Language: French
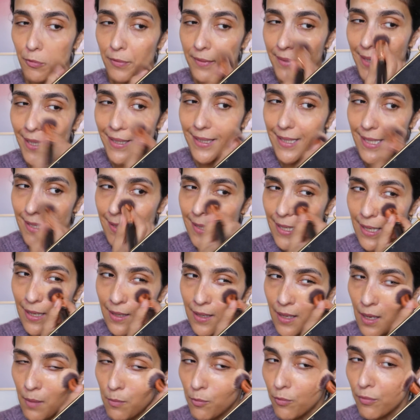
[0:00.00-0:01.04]
teint d'été
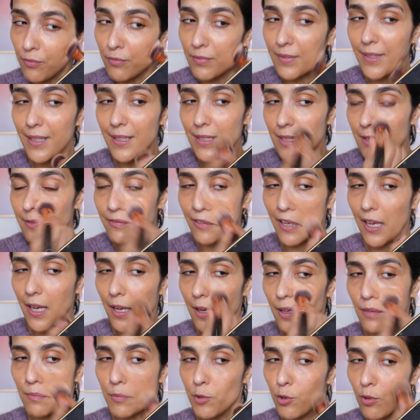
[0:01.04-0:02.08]
qu'à mon teint d'hiver,
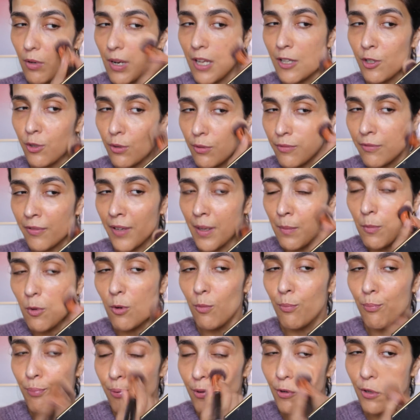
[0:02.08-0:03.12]
hein, parce que là je suis vraiment au
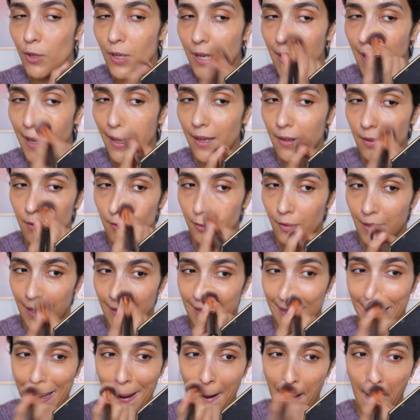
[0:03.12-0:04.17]
plus clair de
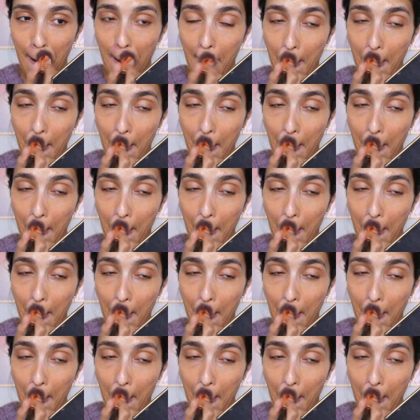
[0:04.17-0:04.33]
l'année.